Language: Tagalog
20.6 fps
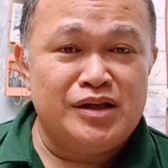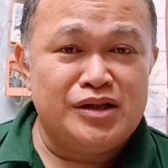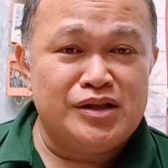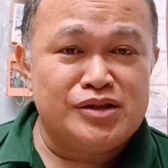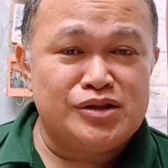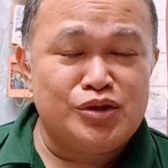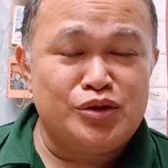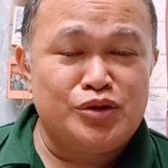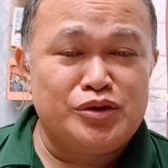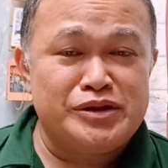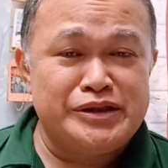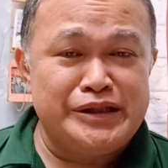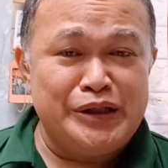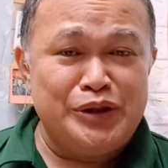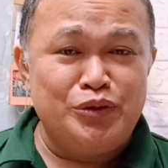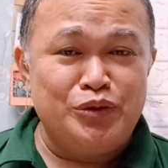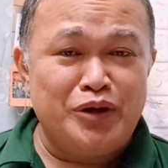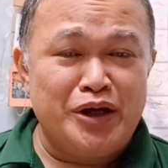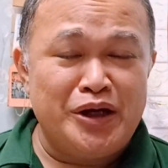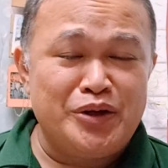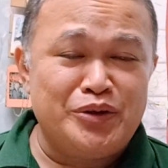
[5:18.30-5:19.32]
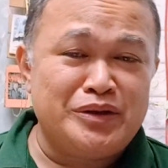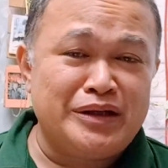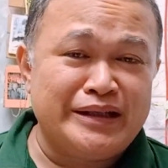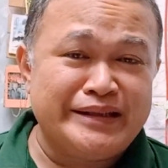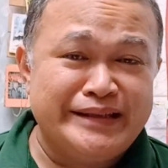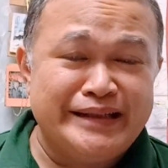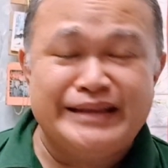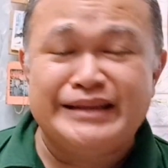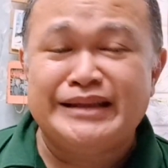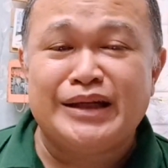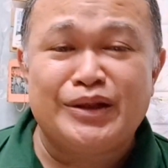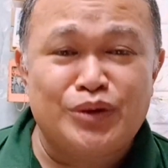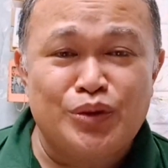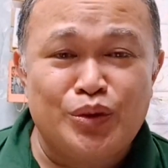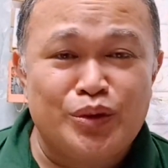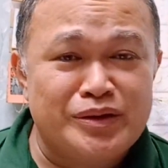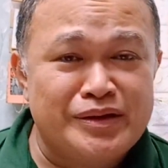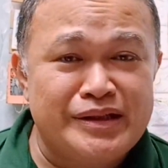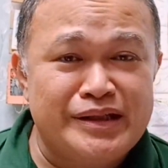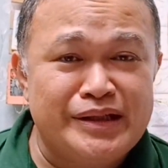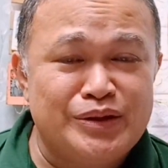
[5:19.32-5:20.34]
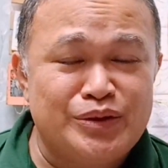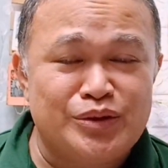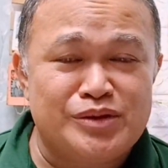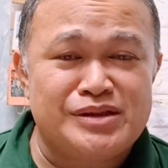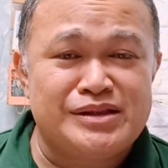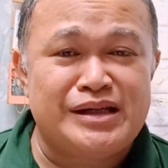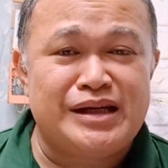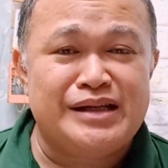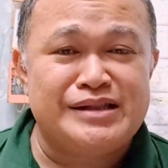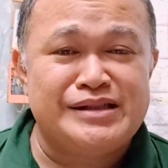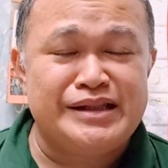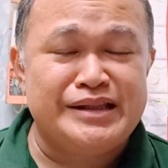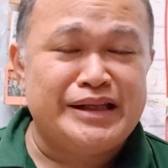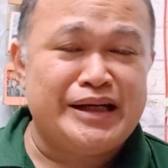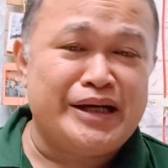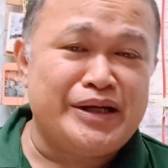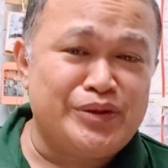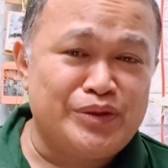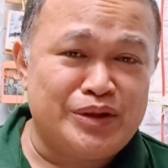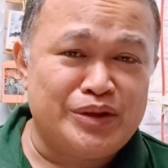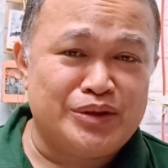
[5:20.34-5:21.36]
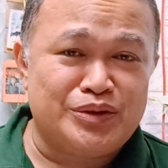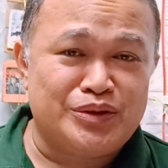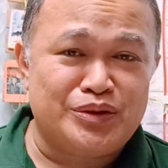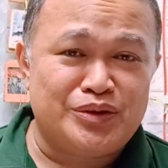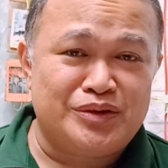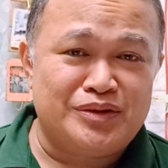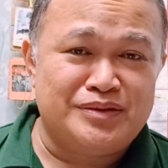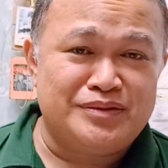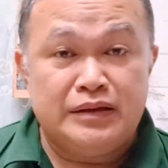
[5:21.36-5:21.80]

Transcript: So, sino ngayon ang diktador dito sa senaryong ito?